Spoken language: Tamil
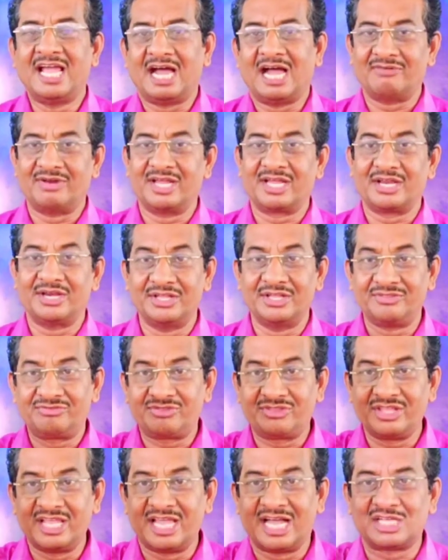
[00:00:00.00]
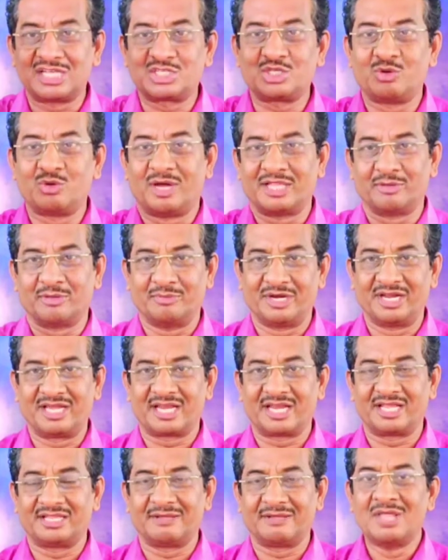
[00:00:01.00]
அவனுக்கு நித்திய ஆசீர்வாதம்
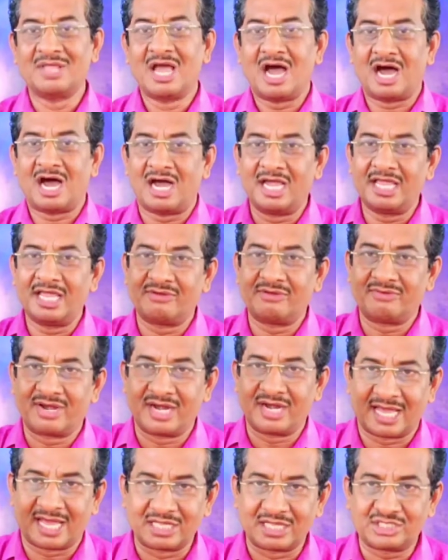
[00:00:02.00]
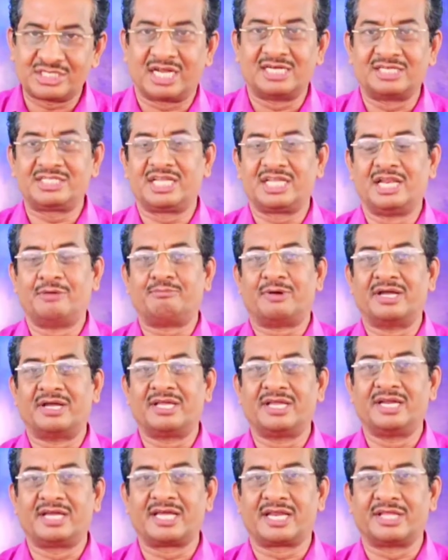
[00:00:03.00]
இருக்கிறது ஆயிரம் வருட அரசாட்சியிலே
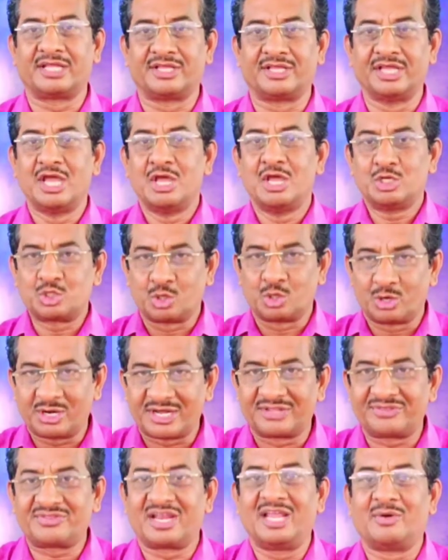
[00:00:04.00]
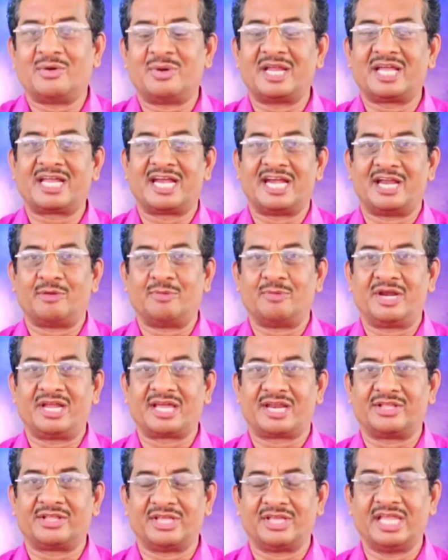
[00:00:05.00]
பங்கு இருக்கிறது சொர்க்கத்திலே அவனுக்கு இடம்
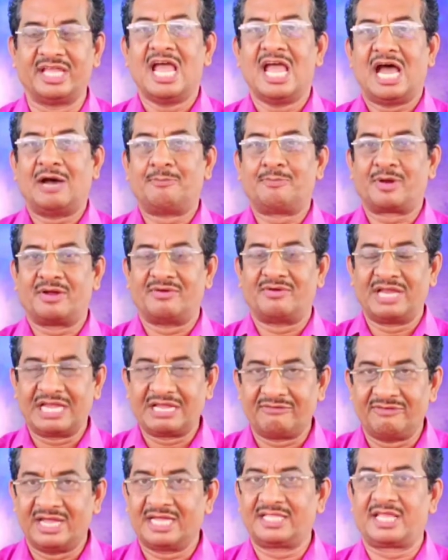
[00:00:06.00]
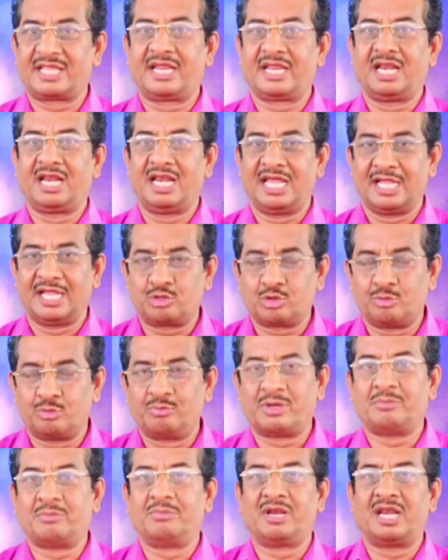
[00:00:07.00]
இருக்கிறது அப்புறம் அவனுக்கு வேதனை இல்லை
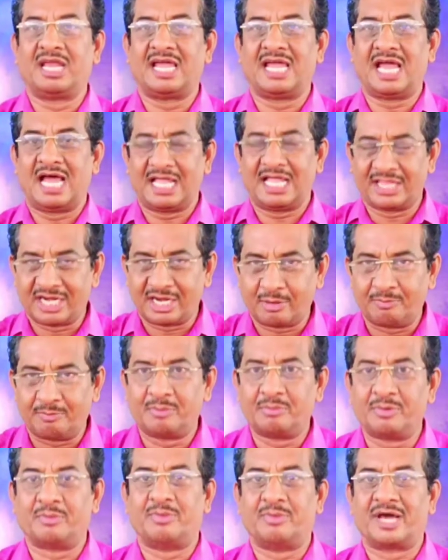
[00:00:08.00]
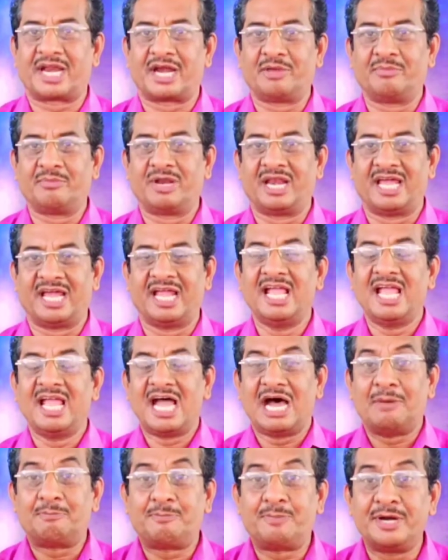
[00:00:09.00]
துன்பம் இல்லை அதற்கு பின்பு மரணம் இல்லை
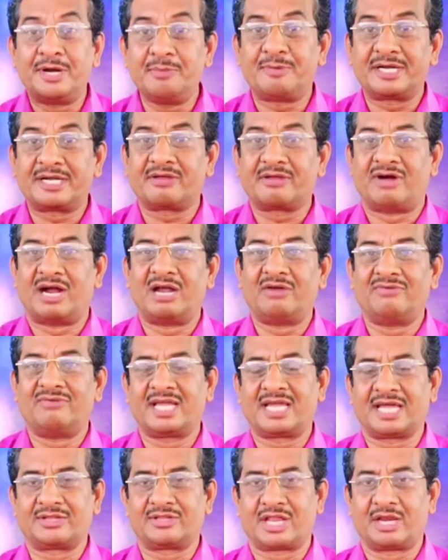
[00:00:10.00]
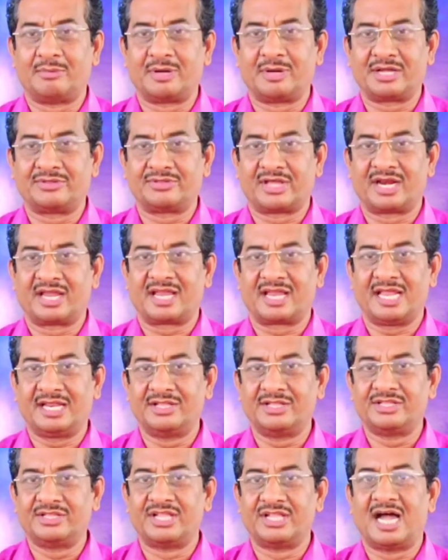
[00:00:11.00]
அப்படிப்பட்ட வாழ்வை கர்த்தர் நமக்கு தருகிறார்
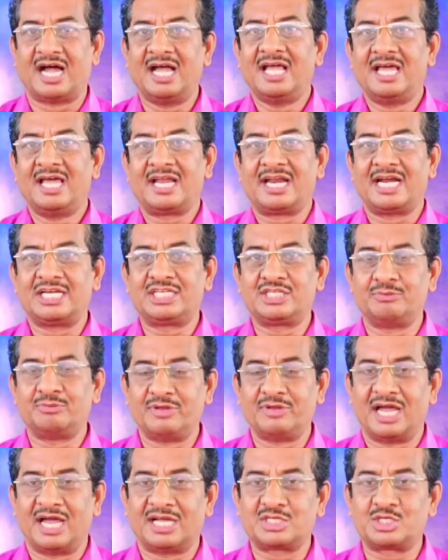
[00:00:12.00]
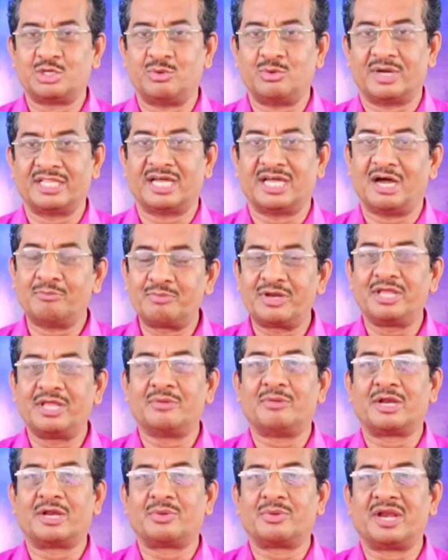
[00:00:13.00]
இதுதான் ரட்சிப்பின் ஆசீர்வாதம்
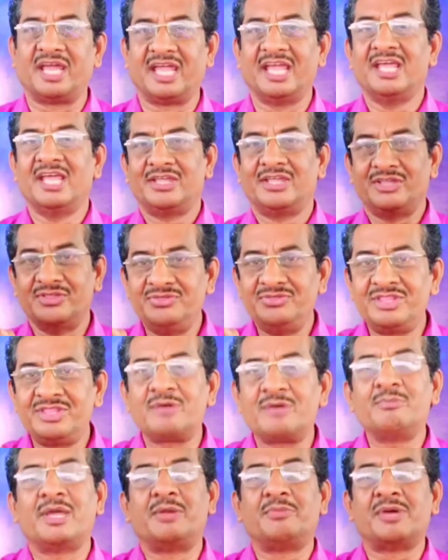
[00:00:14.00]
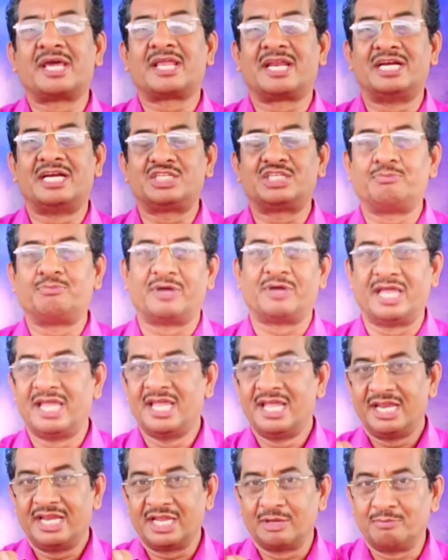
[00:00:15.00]
பிரியமானவர்களே இந்த மேன்மையான ரட்சிப்பை
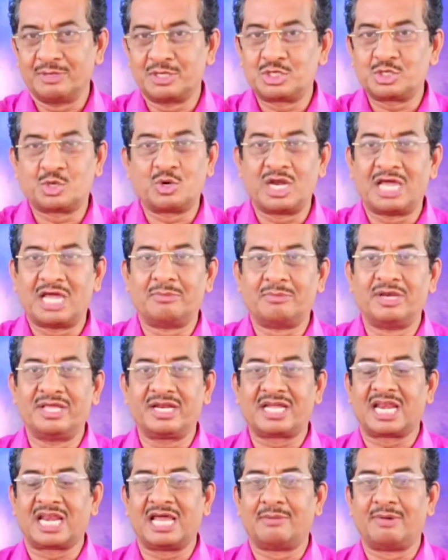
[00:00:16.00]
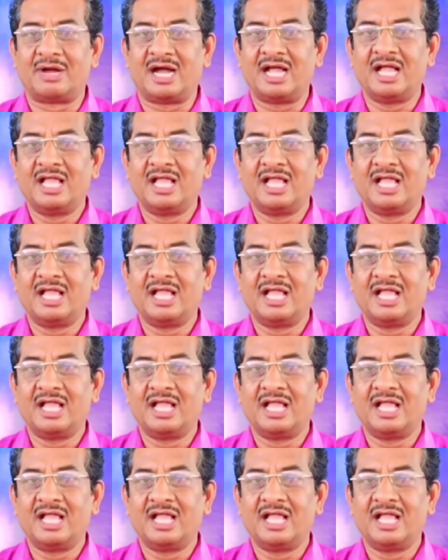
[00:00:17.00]
நீங்கள் பெற்றுக்கொள்ளாமல் இருக்கலாமா